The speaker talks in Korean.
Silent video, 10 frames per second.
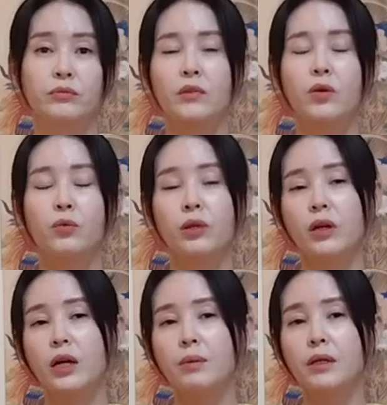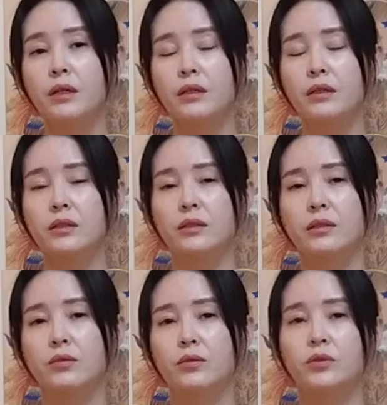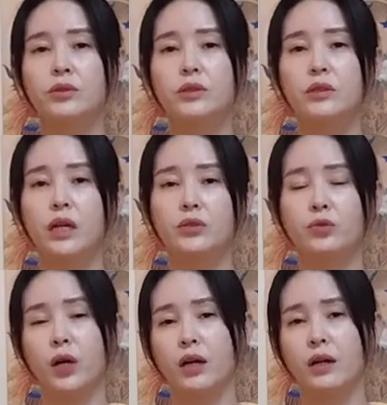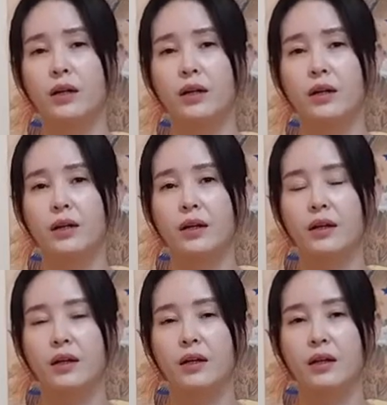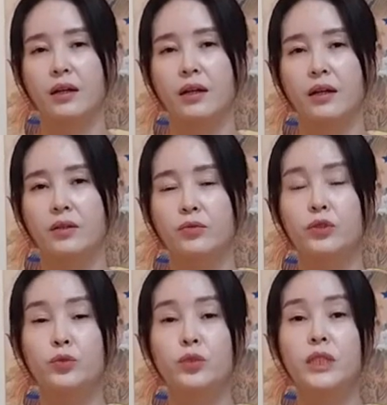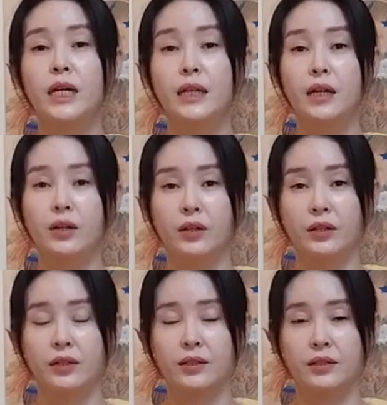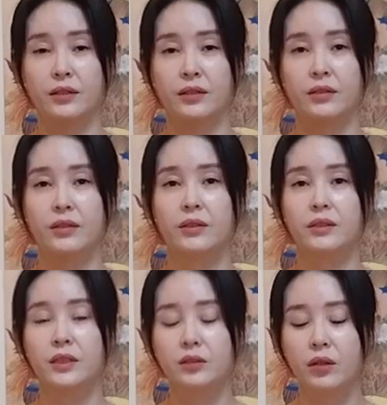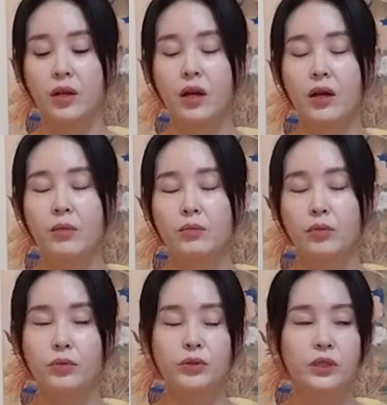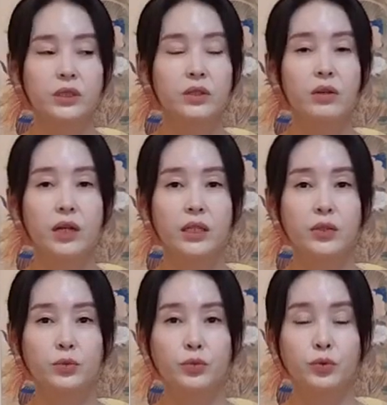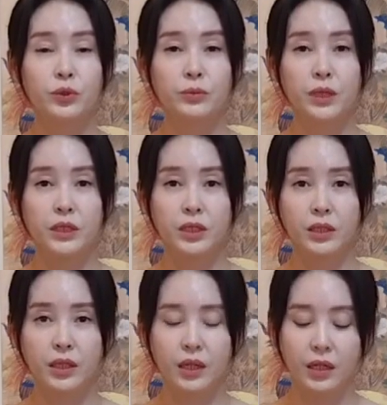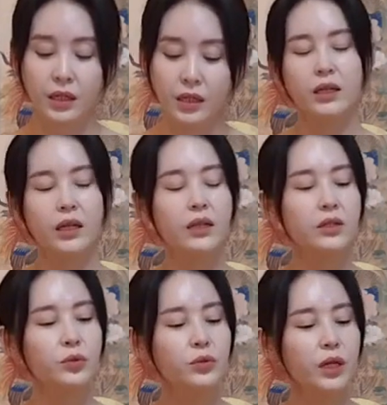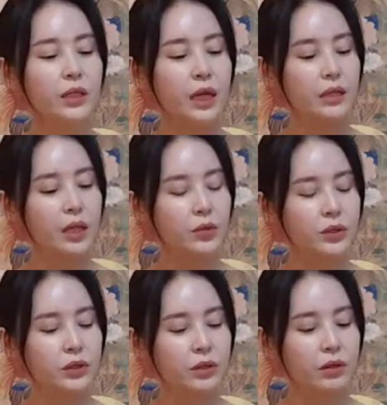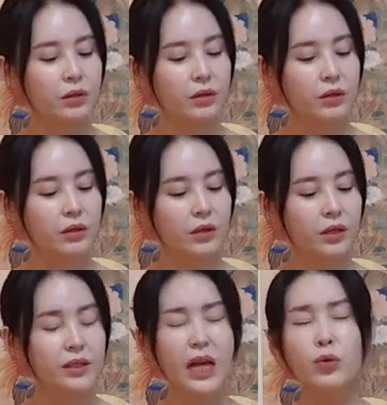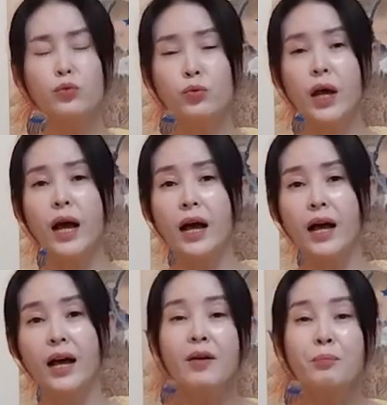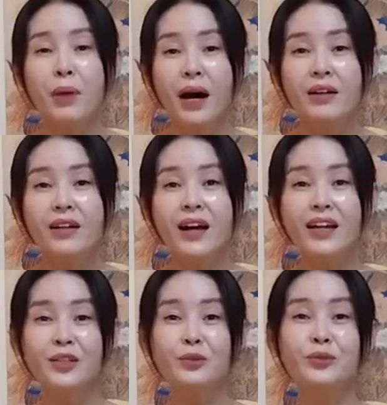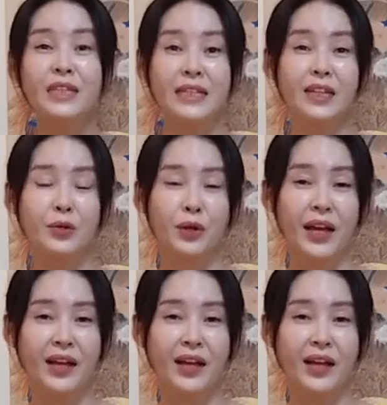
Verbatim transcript: 이게 올해 하반기는 네. 원성이띠가안 좋아. 아이고야. 운이 좋지 않아요. 네네네. 음, 그래서 뭐든지 이성 간에 좀 조심을 하셔야 돼. 음. 얘네들은 속내가 다 따로 있어. 따로 놀아. 마음과 행동은 다 따로야.